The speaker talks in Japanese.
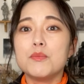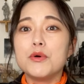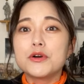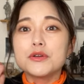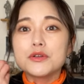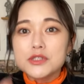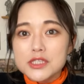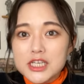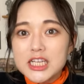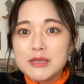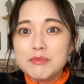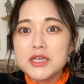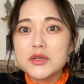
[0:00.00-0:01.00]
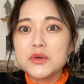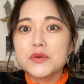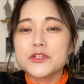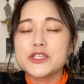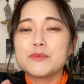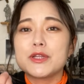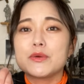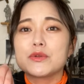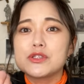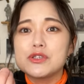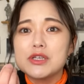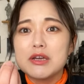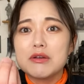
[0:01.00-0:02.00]
僕の次に密教の全てを
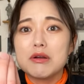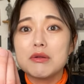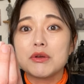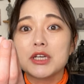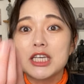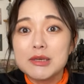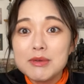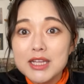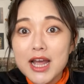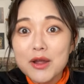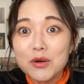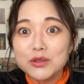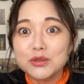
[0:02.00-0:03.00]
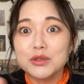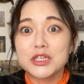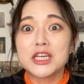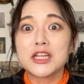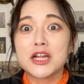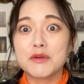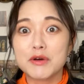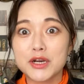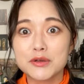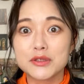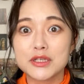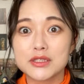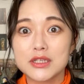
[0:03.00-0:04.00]
継いでくれるのは君だよといきなり言われる
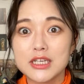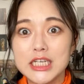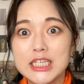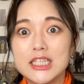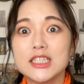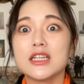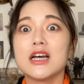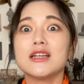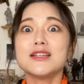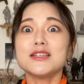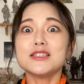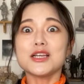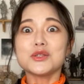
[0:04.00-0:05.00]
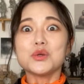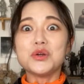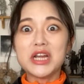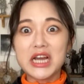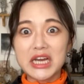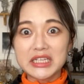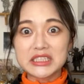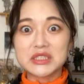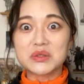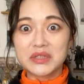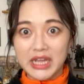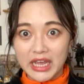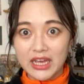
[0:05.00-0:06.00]
んですなんじゃそりゃあれです
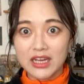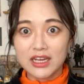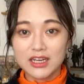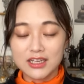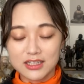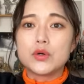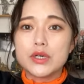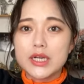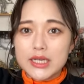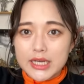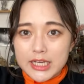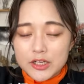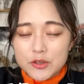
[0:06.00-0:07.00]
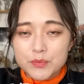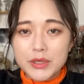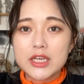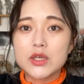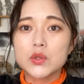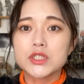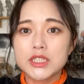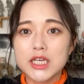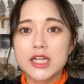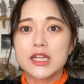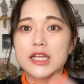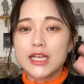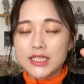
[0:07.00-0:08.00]
よねこれだけの勉強をしてき
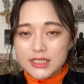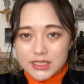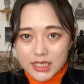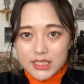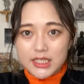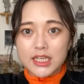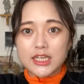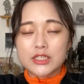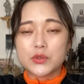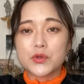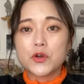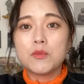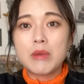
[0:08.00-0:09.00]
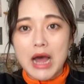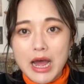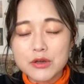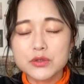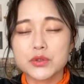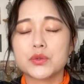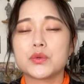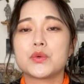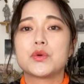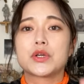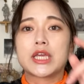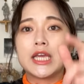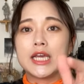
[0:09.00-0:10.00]
て天才的な素養もあるというとこ
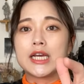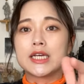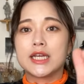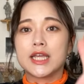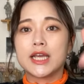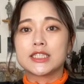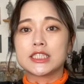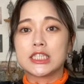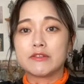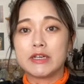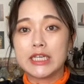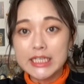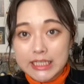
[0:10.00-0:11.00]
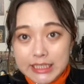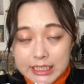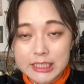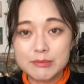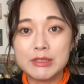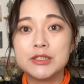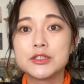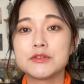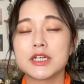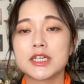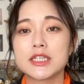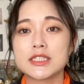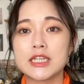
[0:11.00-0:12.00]
ろを K からイアジェレは一気に見抜くわ
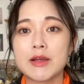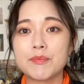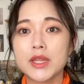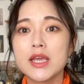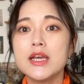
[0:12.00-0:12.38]
けですね